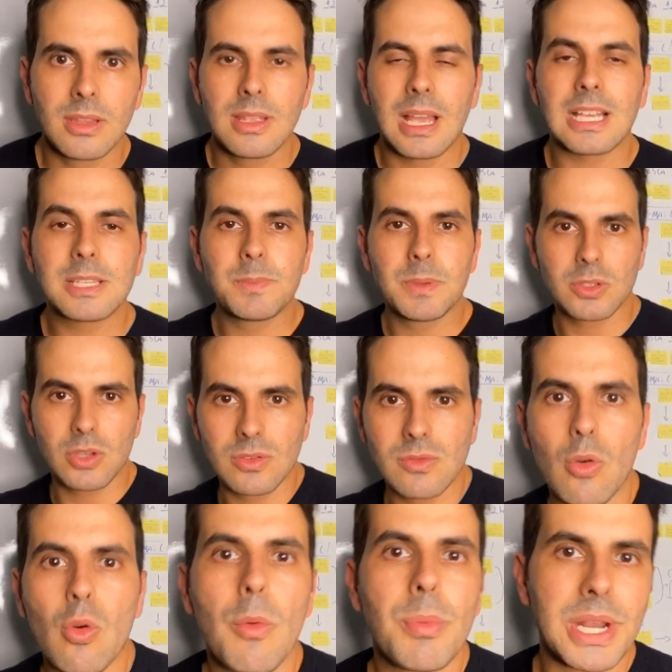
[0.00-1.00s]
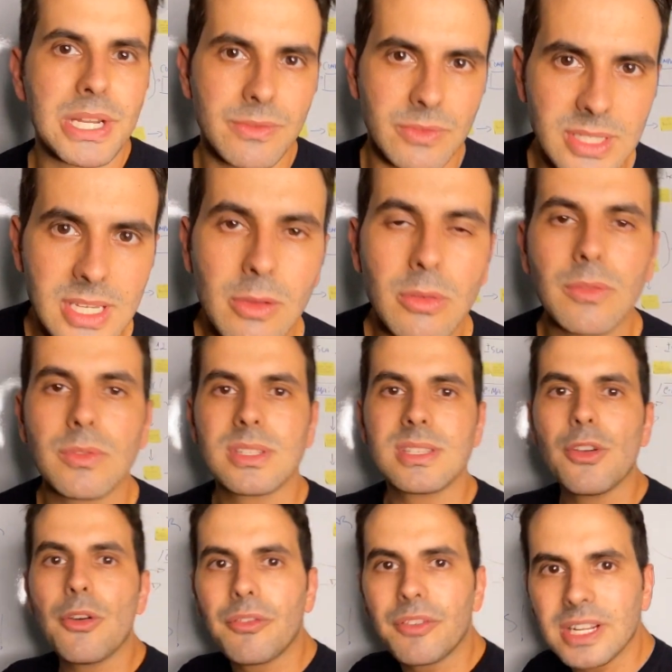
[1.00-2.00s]
As pessoas vão comprar de você quando
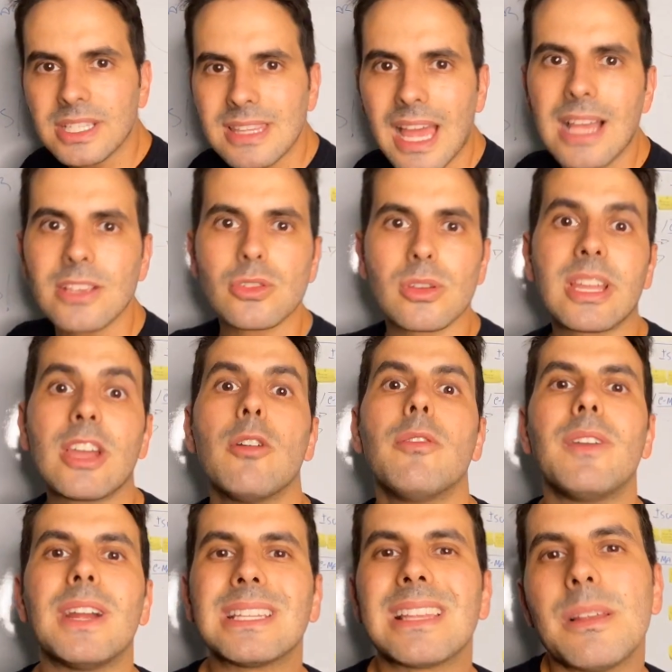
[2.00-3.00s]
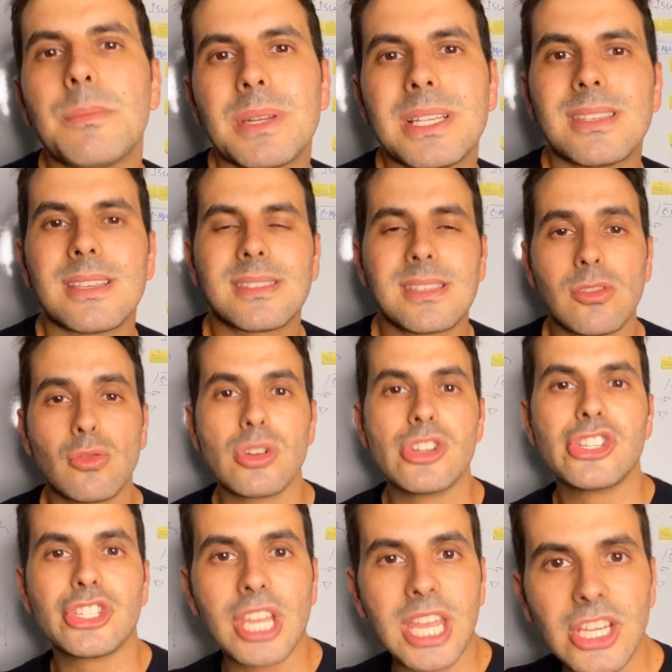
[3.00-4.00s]
você ofertar, só que a oferta precisa ser
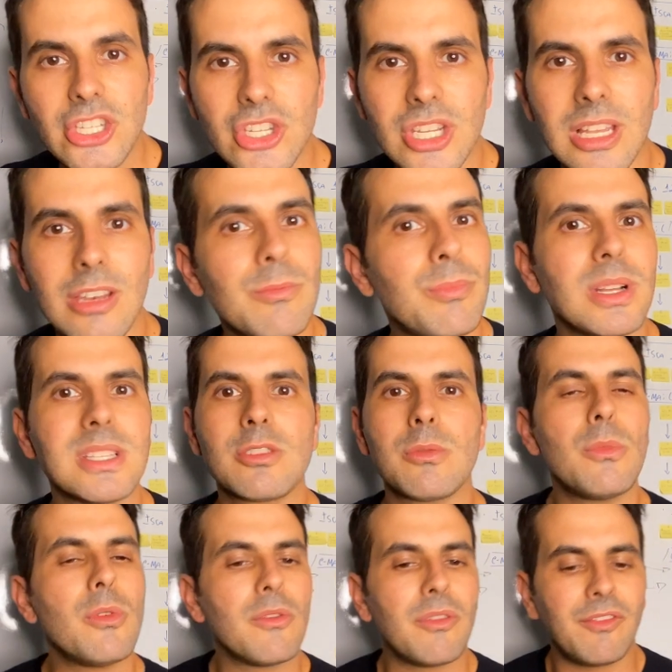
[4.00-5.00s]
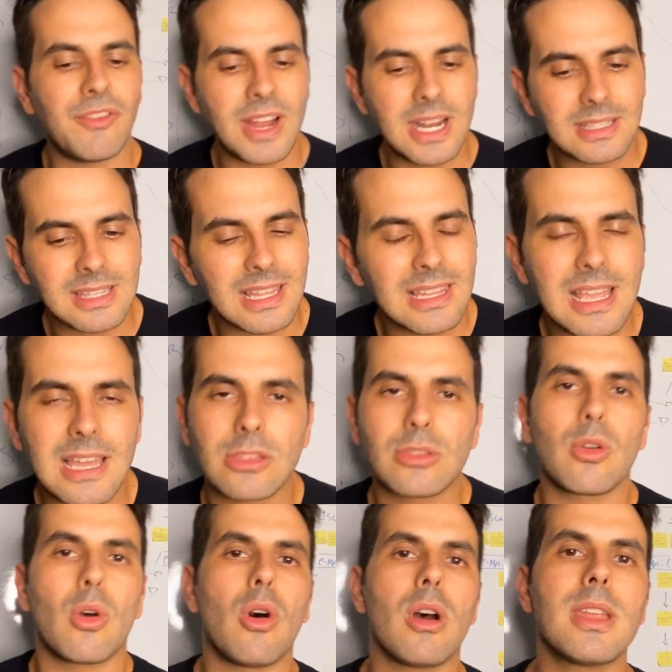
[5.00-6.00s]
urgente, ela não pode ser uma oferta
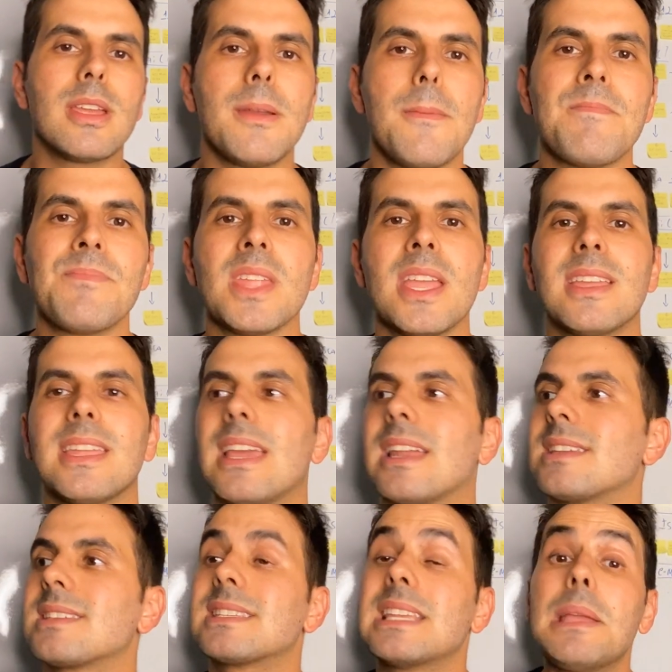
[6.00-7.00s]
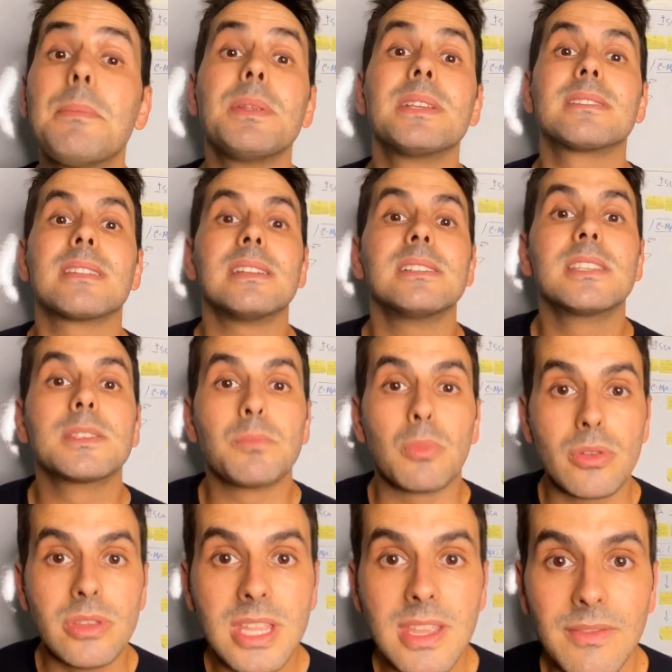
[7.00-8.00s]
aleatória, que ela sempre está
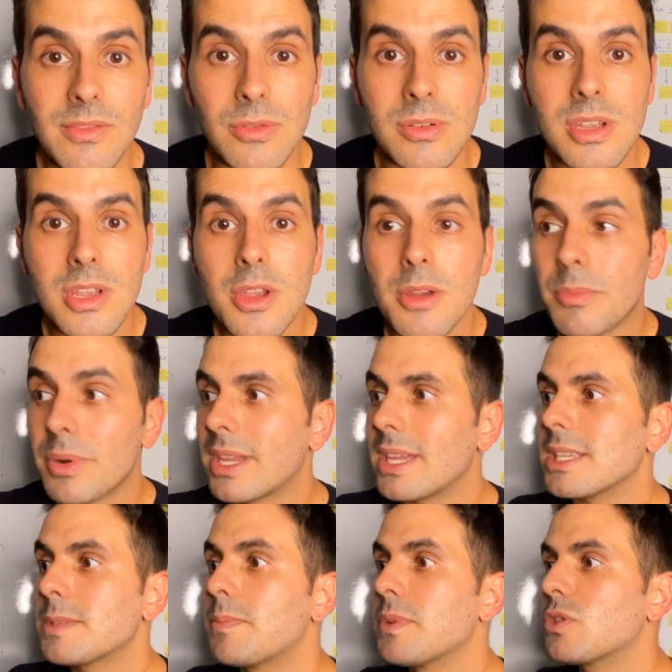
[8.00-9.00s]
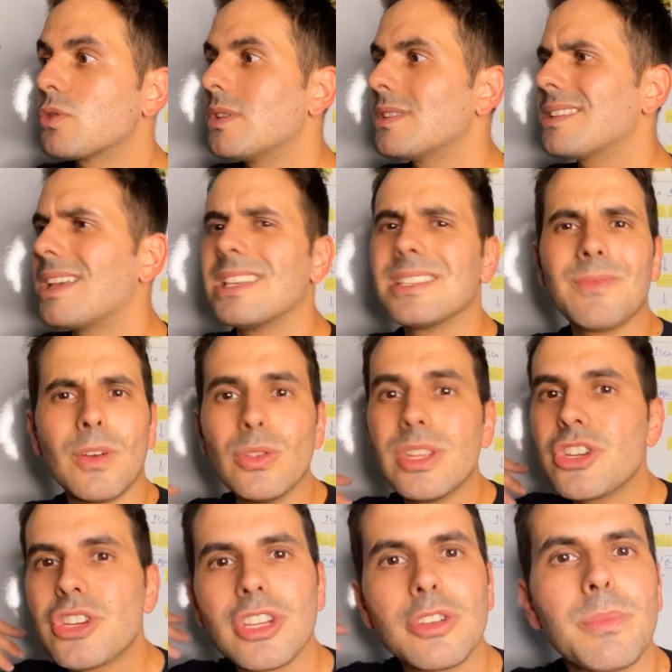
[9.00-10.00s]
disponível, porque as pessoas elas vão
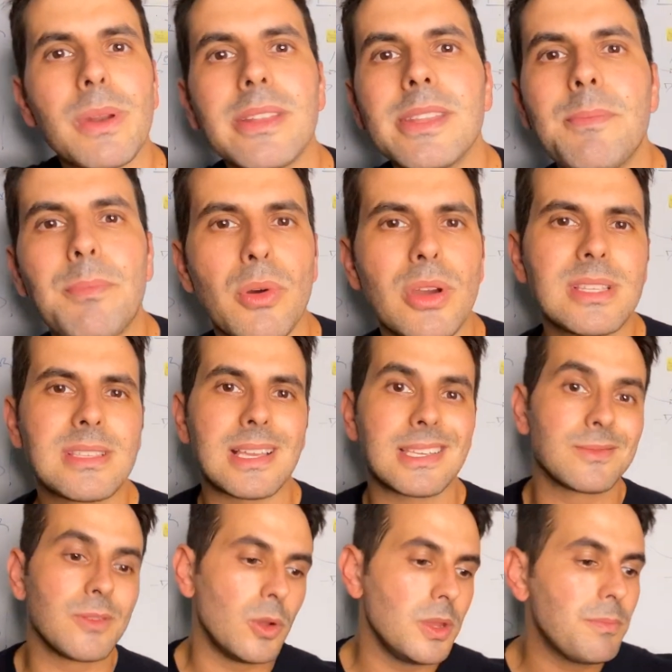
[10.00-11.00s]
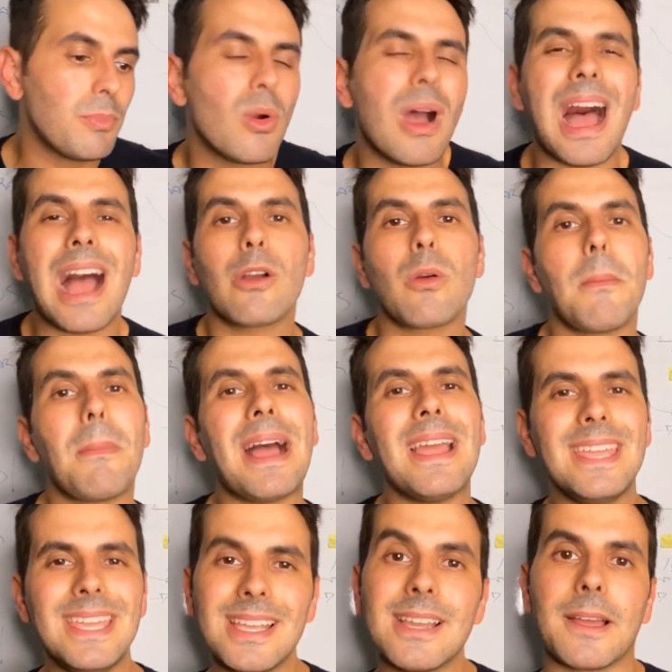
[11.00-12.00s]
deixando para depois, elas vão empurrar com a
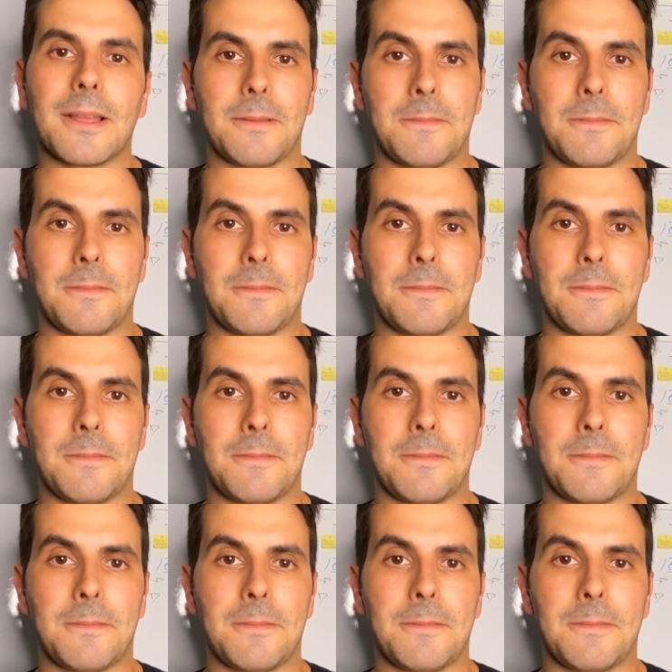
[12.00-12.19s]
barriga